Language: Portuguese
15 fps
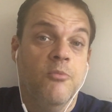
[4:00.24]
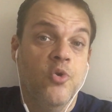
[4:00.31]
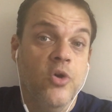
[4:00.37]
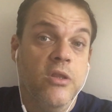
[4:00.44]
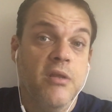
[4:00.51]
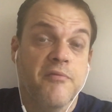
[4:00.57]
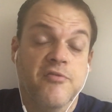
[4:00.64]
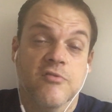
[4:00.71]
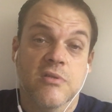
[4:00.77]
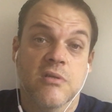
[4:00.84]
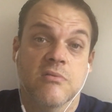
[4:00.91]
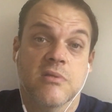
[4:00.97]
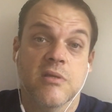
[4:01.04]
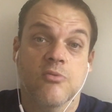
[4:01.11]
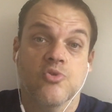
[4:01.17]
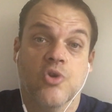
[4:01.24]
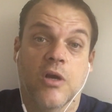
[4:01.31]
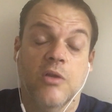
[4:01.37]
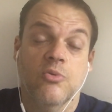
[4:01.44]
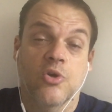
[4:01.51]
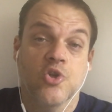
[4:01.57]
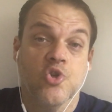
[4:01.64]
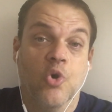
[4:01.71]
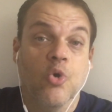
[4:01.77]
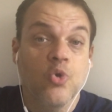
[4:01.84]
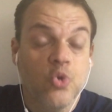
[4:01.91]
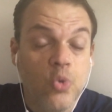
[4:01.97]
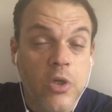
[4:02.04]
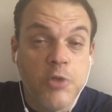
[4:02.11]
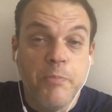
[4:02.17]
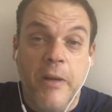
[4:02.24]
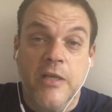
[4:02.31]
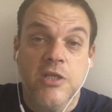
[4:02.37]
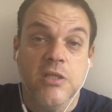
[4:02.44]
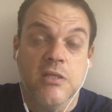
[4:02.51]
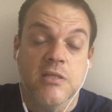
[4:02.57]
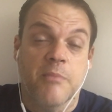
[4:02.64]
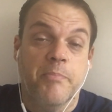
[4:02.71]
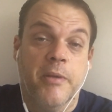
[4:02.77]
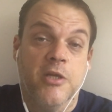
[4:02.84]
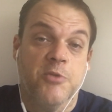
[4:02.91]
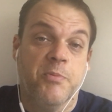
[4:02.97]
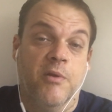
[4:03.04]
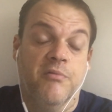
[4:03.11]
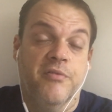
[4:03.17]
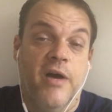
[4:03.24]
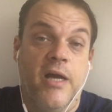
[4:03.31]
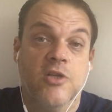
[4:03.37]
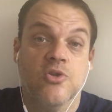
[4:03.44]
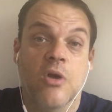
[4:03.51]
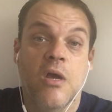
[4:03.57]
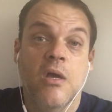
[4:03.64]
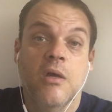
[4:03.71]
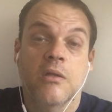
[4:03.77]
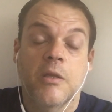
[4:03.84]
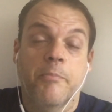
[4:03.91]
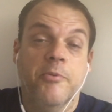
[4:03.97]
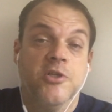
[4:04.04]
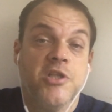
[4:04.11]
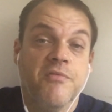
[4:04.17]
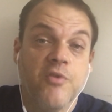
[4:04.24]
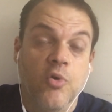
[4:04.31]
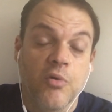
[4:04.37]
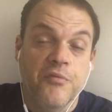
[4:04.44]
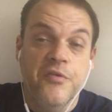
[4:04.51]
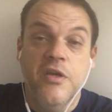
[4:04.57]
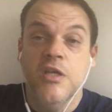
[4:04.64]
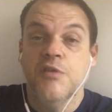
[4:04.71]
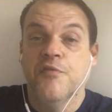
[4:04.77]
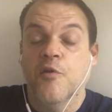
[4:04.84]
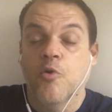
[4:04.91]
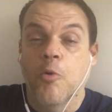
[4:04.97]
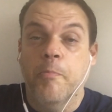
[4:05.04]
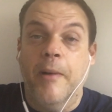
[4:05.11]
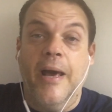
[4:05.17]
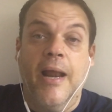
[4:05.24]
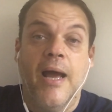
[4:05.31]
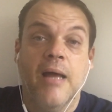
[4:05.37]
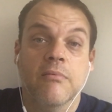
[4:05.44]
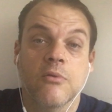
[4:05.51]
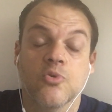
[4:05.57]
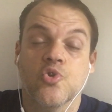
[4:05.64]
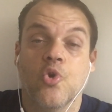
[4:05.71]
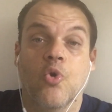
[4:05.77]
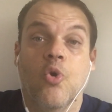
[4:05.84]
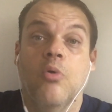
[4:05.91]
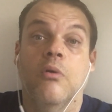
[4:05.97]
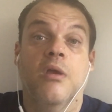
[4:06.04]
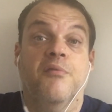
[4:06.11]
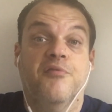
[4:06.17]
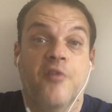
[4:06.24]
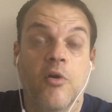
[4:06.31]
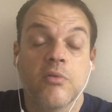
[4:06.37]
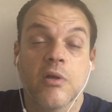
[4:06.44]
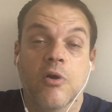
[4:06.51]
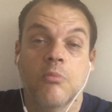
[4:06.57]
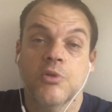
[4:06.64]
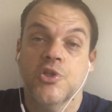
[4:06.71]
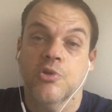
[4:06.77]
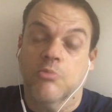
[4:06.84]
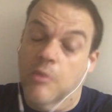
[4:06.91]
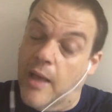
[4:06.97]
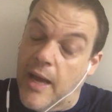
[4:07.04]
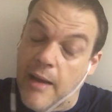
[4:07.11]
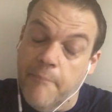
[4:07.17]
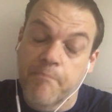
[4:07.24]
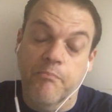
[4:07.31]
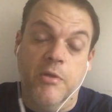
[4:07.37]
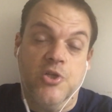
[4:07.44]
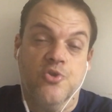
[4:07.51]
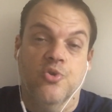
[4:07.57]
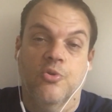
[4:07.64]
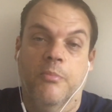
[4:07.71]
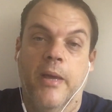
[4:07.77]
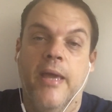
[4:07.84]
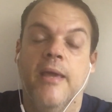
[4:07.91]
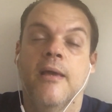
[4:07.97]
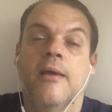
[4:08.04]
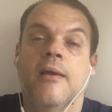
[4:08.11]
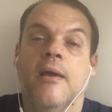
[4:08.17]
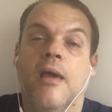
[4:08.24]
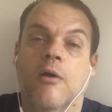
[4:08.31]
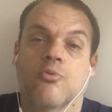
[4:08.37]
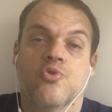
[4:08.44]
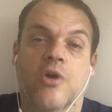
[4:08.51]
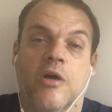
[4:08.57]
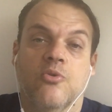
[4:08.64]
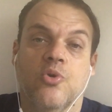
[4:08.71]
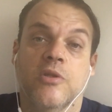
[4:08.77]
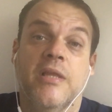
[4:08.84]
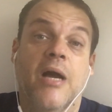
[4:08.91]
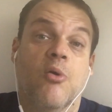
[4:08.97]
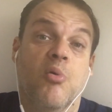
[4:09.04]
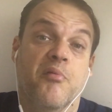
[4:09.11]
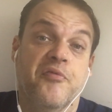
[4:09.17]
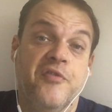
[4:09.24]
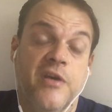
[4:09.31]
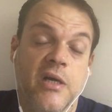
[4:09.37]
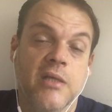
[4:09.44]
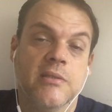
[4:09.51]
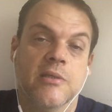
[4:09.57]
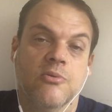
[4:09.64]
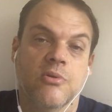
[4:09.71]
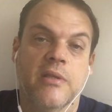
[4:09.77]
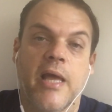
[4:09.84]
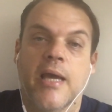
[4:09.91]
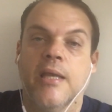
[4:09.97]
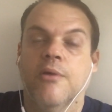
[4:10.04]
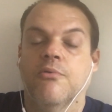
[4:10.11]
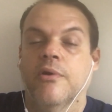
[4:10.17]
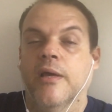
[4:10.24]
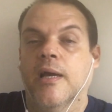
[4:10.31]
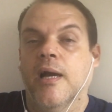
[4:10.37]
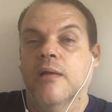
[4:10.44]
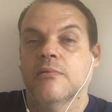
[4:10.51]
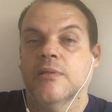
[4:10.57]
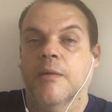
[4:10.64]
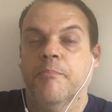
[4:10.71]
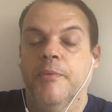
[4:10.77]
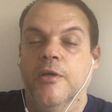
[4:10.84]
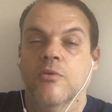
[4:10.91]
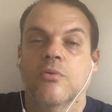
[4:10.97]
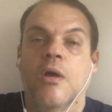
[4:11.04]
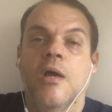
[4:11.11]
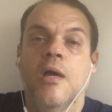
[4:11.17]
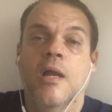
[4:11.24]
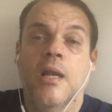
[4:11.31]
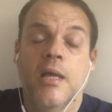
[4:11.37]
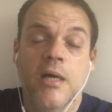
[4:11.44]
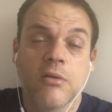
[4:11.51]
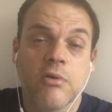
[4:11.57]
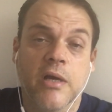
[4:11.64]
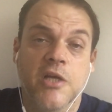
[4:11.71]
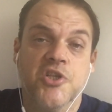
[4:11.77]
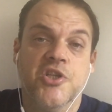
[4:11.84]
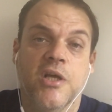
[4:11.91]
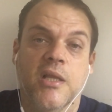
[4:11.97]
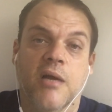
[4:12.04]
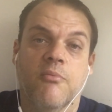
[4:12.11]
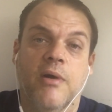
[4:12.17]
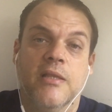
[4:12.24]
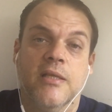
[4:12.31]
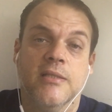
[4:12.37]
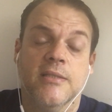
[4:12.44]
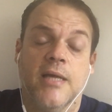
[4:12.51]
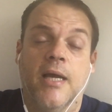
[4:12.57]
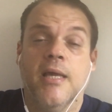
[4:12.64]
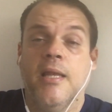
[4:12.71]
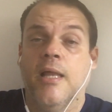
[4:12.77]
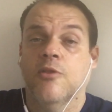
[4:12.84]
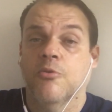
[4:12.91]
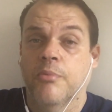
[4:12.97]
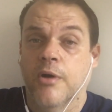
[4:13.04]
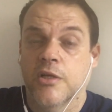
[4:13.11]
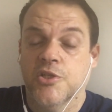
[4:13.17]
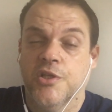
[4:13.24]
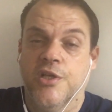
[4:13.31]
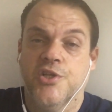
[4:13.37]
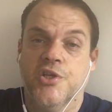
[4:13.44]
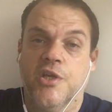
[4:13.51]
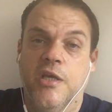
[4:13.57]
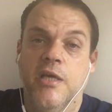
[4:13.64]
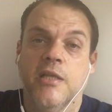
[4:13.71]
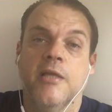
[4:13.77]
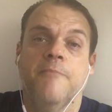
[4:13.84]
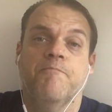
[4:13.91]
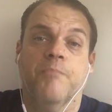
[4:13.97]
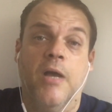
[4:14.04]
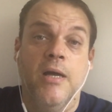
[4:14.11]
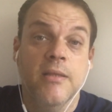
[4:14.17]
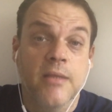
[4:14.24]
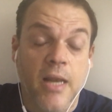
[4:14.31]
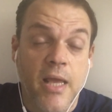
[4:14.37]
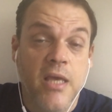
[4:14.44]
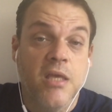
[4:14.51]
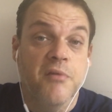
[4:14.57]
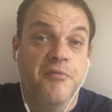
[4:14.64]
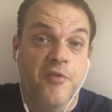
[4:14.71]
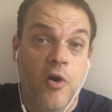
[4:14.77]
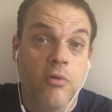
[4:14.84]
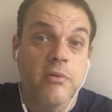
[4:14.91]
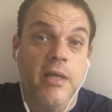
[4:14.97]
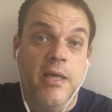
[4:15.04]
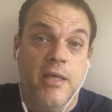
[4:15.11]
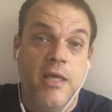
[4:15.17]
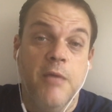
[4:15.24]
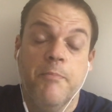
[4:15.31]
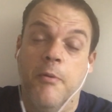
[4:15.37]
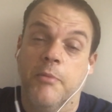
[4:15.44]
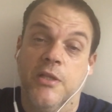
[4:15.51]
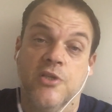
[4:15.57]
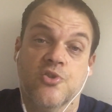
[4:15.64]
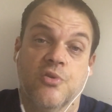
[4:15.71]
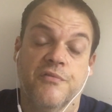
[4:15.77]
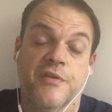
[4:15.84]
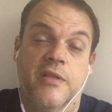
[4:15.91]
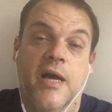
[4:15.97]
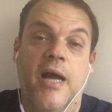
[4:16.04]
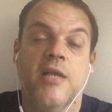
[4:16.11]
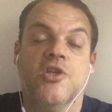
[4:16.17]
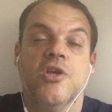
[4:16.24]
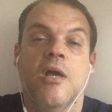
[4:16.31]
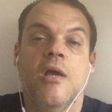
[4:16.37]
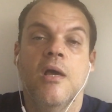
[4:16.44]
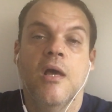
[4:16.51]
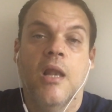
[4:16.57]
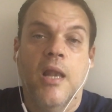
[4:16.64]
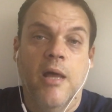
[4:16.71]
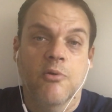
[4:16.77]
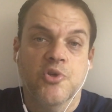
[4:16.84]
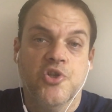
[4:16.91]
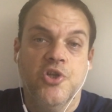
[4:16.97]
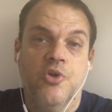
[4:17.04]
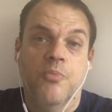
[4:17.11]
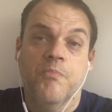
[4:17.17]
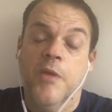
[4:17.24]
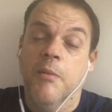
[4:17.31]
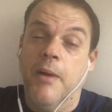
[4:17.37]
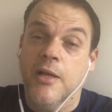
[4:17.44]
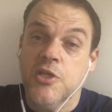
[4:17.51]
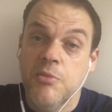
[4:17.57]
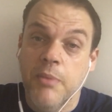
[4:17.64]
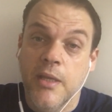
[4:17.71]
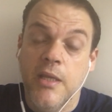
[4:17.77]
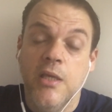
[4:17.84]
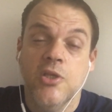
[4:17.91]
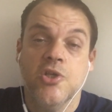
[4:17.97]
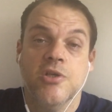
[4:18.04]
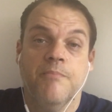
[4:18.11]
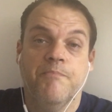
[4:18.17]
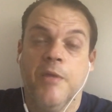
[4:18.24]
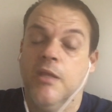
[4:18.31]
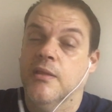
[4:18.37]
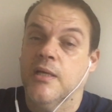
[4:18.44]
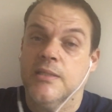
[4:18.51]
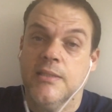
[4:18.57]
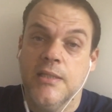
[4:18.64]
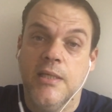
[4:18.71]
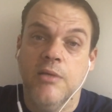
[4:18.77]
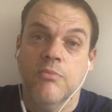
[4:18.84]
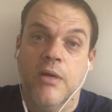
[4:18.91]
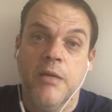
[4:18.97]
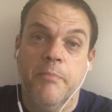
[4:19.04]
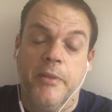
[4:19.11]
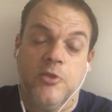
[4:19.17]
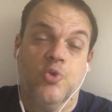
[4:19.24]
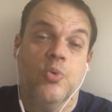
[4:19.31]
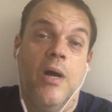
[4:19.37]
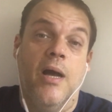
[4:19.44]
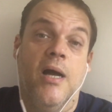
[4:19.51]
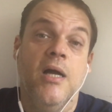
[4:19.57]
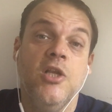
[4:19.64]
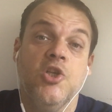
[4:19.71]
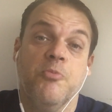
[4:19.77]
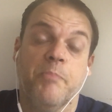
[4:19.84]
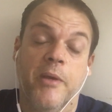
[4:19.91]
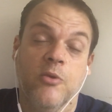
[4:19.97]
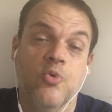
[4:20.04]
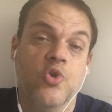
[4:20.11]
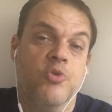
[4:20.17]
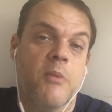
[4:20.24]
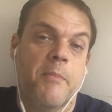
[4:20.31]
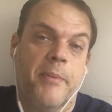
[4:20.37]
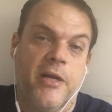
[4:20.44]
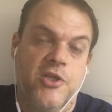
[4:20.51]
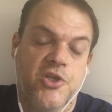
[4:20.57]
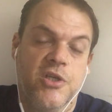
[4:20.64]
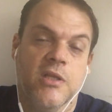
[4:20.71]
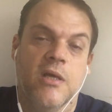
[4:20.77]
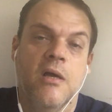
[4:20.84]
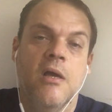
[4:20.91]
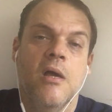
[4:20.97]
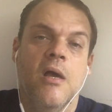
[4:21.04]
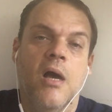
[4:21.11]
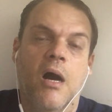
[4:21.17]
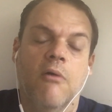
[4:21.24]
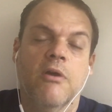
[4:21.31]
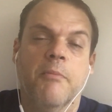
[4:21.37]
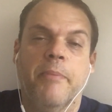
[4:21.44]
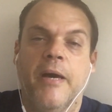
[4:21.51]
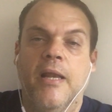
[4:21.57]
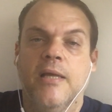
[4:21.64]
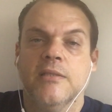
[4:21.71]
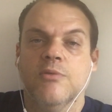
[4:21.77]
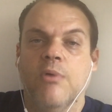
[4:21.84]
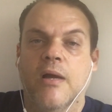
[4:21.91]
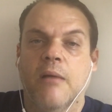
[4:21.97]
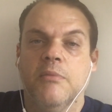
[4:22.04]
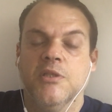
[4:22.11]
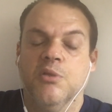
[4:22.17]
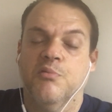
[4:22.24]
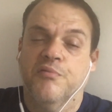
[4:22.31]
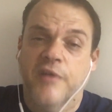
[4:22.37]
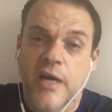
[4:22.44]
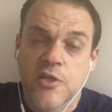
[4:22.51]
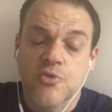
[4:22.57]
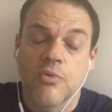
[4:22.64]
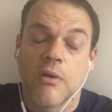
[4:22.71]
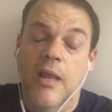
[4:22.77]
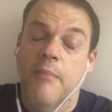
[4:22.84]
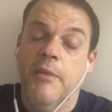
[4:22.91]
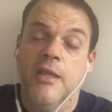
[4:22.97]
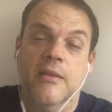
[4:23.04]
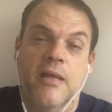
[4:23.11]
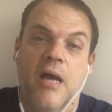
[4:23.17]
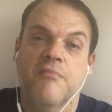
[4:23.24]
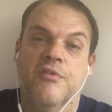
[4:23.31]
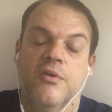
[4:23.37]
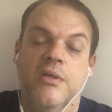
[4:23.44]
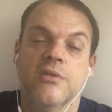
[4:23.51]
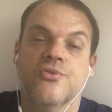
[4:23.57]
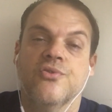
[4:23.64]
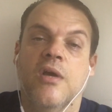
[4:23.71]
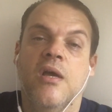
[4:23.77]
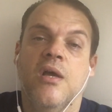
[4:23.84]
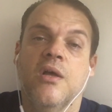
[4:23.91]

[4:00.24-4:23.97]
muito em função de ser um jogador que jogou duas partidas apenas pelo Vasco, depois teve Covid, ficou parado, não jogou e volta como titular, mas tudo bem, é um jogador da confiança do técnico Ricardo Sapinto. Leandro Castan na quarta zaga e Neto Borges na esquerda, Andrei que volta à equipe, é uma das novidades, Léo Gil e Martim Benítez, que está seguindo aí para sua antepenúltima partida ao que parece com a camisa do Vasco, lamentável isso.